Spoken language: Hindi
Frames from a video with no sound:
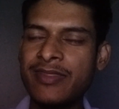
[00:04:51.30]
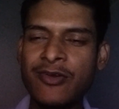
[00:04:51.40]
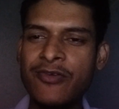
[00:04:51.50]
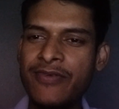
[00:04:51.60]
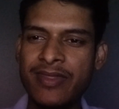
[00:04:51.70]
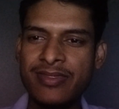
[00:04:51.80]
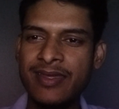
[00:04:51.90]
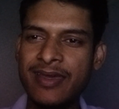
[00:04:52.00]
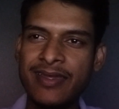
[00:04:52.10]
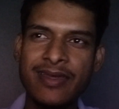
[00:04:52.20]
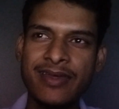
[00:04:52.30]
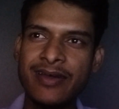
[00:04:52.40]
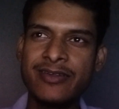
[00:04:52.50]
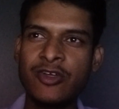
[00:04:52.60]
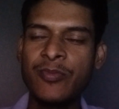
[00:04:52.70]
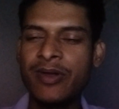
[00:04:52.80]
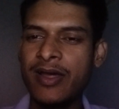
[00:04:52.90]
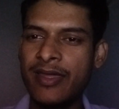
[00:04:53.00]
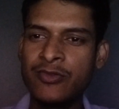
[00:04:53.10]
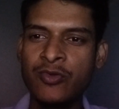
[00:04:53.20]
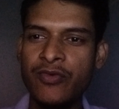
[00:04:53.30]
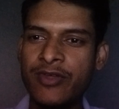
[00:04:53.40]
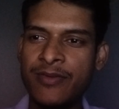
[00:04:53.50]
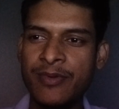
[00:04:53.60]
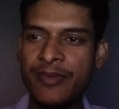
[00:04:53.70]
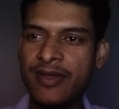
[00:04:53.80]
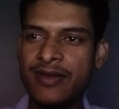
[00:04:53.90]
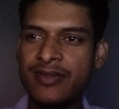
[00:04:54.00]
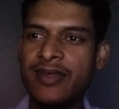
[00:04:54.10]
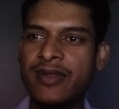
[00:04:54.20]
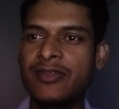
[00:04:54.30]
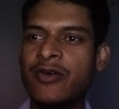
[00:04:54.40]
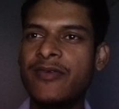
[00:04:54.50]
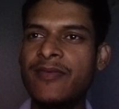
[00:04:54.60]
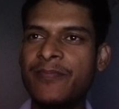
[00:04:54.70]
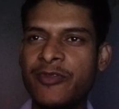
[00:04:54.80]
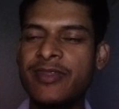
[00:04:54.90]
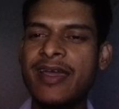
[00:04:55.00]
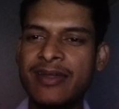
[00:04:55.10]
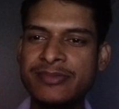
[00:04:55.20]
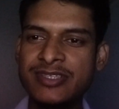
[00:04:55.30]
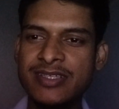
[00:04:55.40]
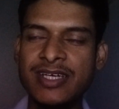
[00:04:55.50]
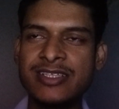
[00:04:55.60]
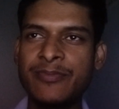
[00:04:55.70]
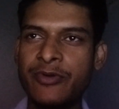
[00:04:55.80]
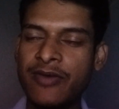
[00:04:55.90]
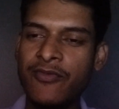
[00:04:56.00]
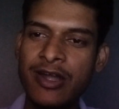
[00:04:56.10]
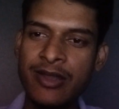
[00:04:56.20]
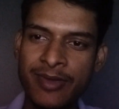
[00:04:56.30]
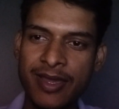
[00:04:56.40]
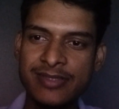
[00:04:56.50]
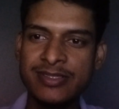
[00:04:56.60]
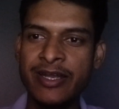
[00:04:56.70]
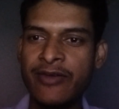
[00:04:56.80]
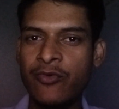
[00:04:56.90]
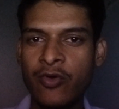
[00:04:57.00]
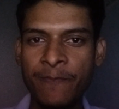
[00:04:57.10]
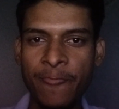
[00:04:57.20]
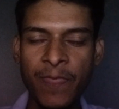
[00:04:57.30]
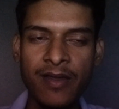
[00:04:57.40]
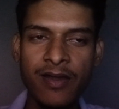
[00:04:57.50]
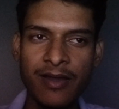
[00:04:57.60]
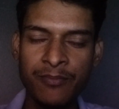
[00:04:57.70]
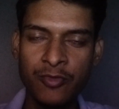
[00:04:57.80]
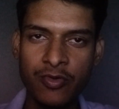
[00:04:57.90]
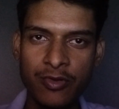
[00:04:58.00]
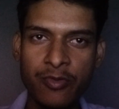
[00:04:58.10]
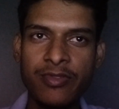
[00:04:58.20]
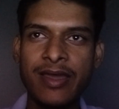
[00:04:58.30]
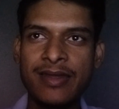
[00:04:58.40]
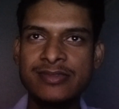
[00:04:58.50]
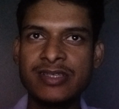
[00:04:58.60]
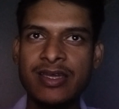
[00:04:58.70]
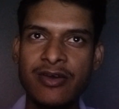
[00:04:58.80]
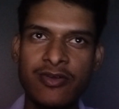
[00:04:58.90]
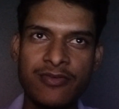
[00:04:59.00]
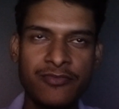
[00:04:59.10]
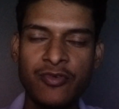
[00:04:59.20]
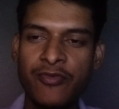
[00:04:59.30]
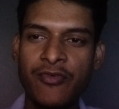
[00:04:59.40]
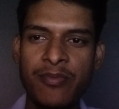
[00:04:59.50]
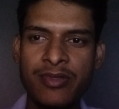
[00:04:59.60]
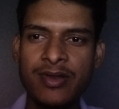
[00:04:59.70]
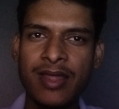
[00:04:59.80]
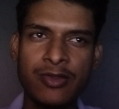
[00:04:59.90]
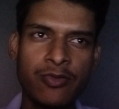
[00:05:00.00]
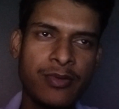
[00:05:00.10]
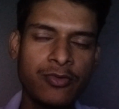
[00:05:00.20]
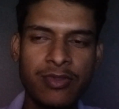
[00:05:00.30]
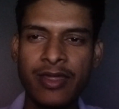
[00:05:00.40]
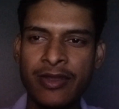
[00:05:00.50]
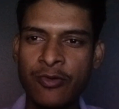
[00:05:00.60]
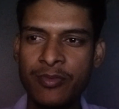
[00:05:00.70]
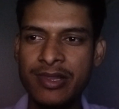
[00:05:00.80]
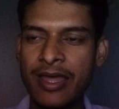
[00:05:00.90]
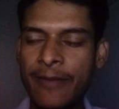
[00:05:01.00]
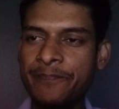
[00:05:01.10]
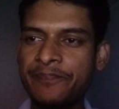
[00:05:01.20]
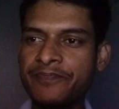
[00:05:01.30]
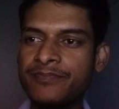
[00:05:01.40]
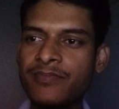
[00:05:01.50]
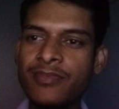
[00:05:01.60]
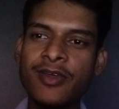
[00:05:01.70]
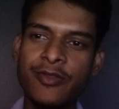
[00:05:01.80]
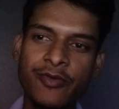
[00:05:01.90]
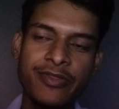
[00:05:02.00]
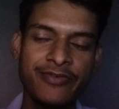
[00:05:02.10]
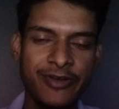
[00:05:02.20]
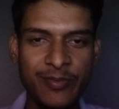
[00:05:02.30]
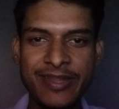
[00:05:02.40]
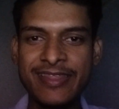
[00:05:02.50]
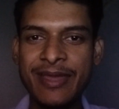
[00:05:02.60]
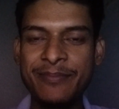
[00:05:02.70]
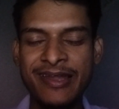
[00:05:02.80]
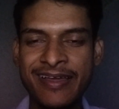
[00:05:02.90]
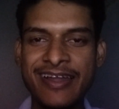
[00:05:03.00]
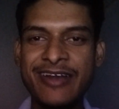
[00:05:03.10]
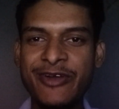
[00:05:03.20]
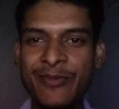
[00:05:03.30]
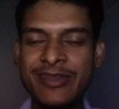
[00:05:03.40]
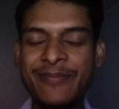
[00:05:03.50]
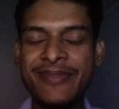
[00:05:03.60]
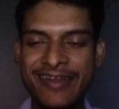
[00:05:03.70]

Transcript: तो ऐसा कोई फिक्स नहीं है ये ये करता हूँ पर हाँ एक दो वीक में मैं ये करते रहता हूँ ये देखना भी चाहिए चार्जर पूरा वर्ल्ड में क्या चल रहा है वो हमको न्यूज़ देखनी चाहिए और जो वेब सीरीज आती है उससे कुछ सीखने को मिलता है तो इस वीडियो में इतना ही मिलेंगे अगले वीडियो में